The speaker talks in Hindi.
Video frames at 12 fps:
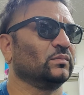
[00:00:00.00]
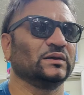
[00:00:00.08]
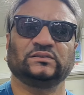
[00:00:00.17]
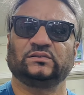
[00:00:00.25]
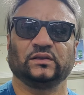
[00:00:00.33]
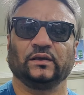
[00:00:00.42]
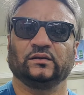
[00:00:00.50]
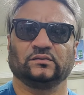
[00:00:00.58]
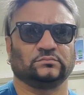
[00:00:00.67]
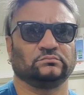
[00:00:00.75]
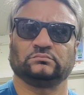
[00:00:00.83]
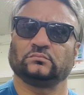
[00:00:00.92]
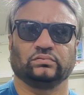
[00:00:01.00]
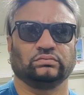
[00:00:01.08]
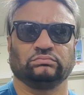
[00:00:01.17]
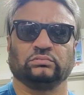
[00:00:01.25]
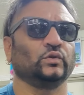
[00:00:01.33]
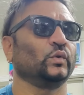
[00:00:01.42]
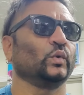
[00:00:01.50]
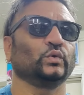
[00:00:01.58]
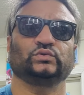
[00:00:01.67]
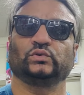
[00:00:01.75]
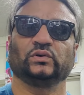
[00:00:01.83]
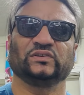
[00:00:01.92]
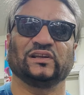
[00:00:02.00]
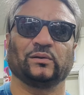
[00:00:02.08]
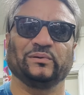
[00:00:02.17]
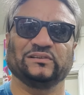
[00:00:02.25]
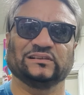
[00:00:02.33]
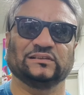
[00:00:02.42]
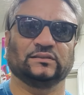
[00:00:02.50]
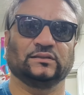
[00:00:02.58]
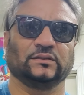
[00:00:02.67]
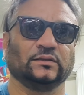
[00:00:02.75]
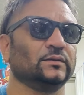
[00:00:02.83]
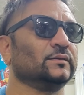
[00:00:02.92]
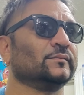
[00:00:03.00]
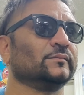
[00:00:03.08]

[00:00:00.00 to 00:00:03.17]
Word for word: बस एक दोस्तों की सर पे चलती थी